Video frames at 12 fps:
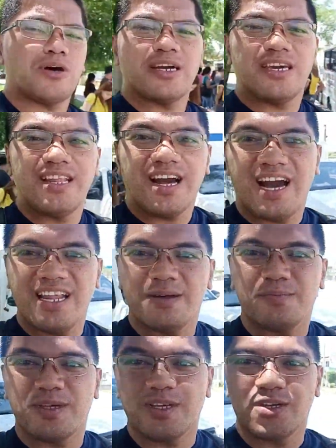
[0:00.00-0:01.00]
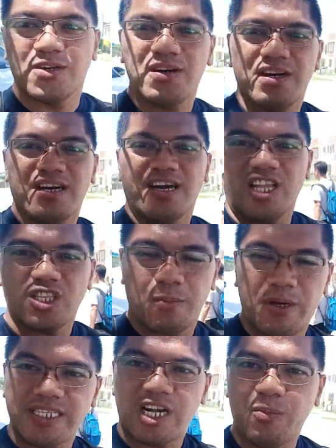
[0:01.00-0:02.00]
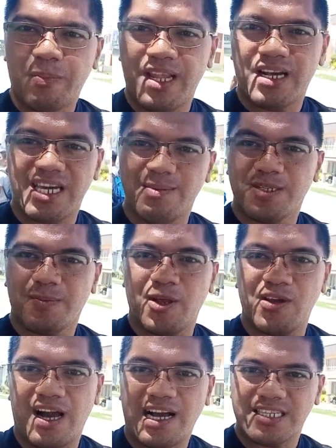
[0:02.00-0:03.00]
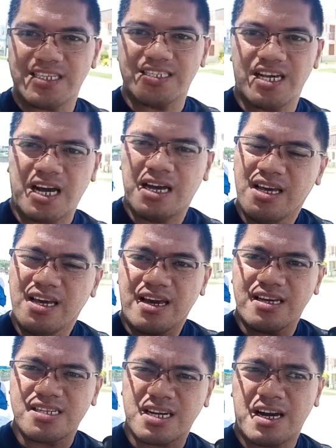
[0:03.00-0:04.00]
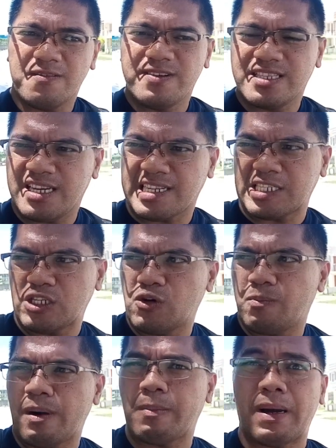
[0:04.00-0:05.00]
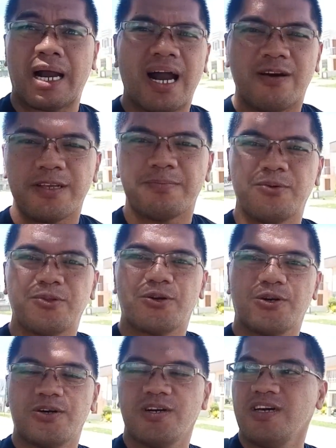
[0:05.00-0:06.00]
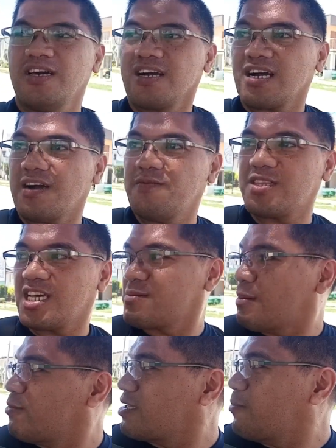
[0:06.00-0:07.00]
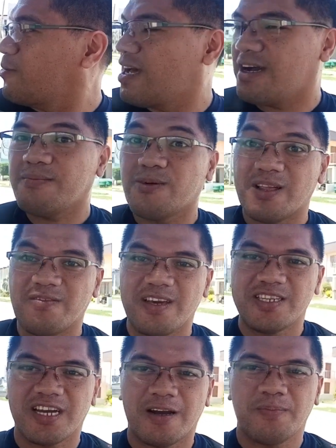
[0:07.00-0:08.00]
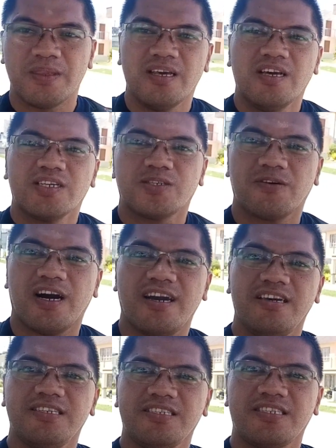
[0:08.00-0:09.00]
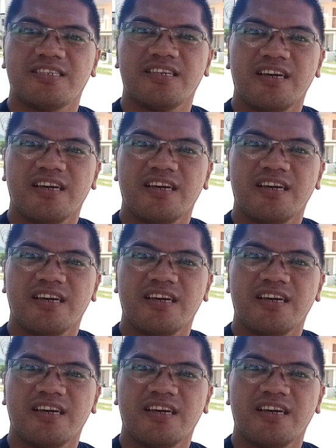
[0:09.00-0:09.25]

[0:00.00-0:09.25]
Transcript: ang hinahanap ninyo. Ito po isa ko pa ng Imus pero yung access niya is sa Cavitex. So papakawit po to. Cavitex papunta po ng Mall So guys,